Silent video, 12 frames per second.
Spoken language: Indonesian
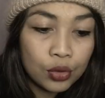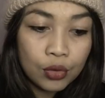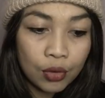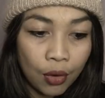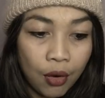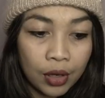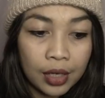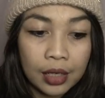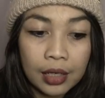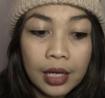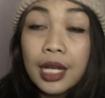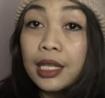
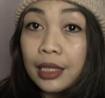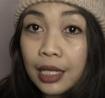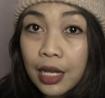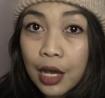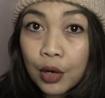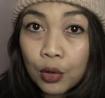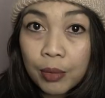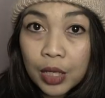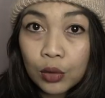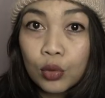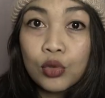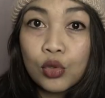kroner. 3 room
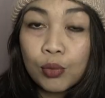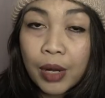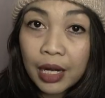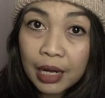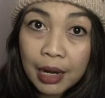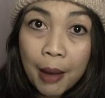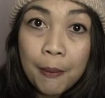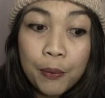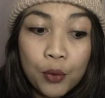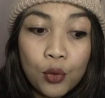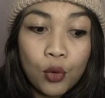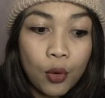itu cuma
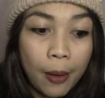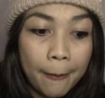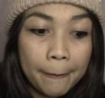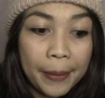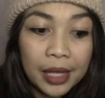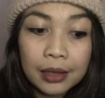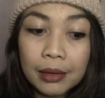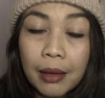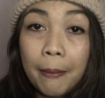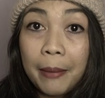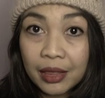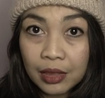64
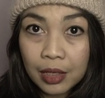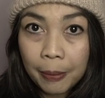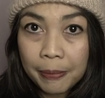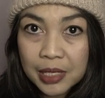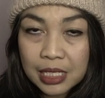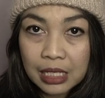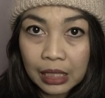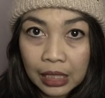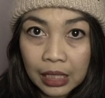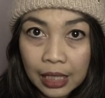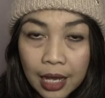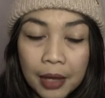meter
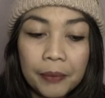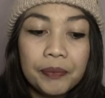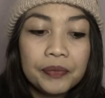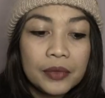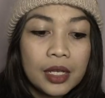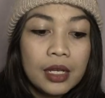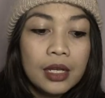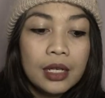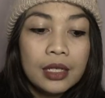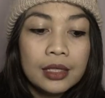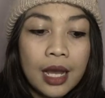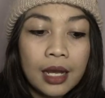persegi ya.
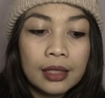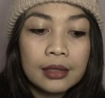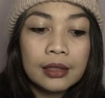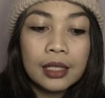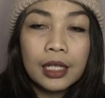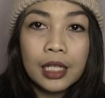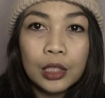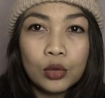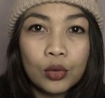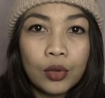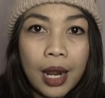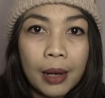Dan itu
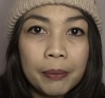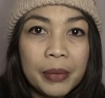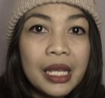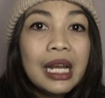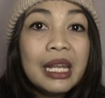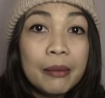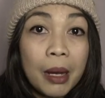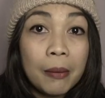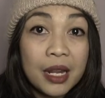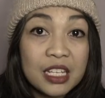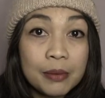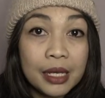kurang lebih
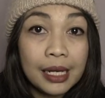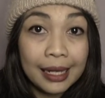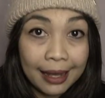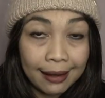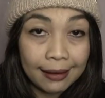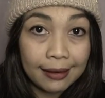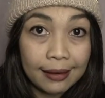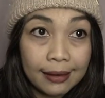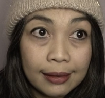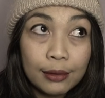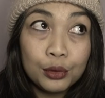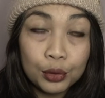15 miliar
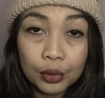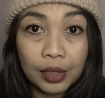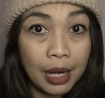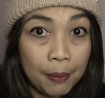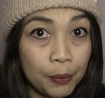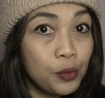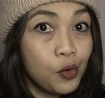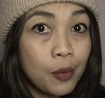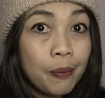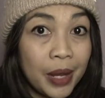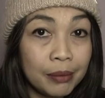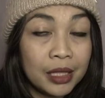untuk
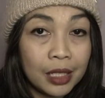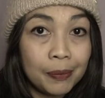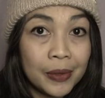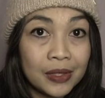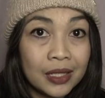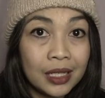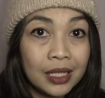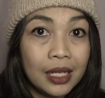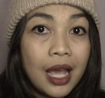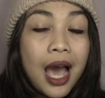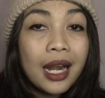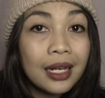64 meter persegi.
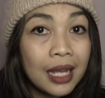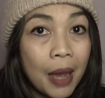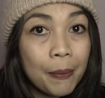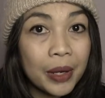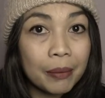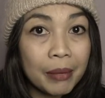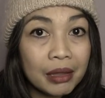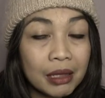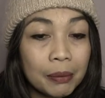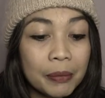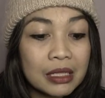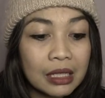Harga per
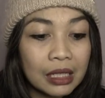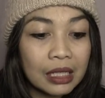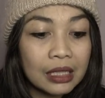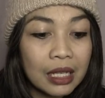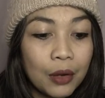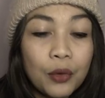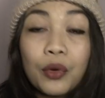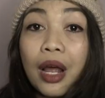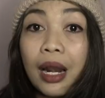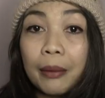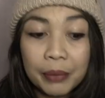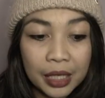meter perseginya
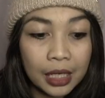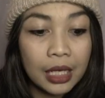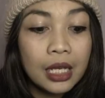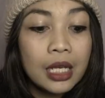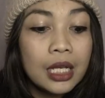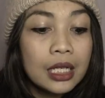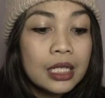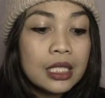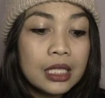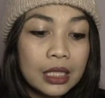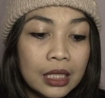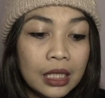kurang lebih di
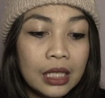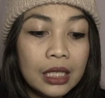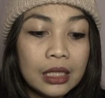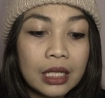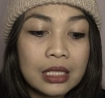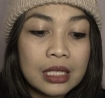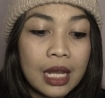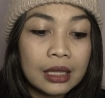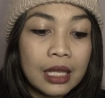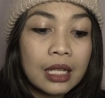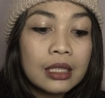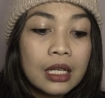sini
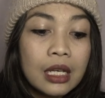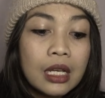tercatat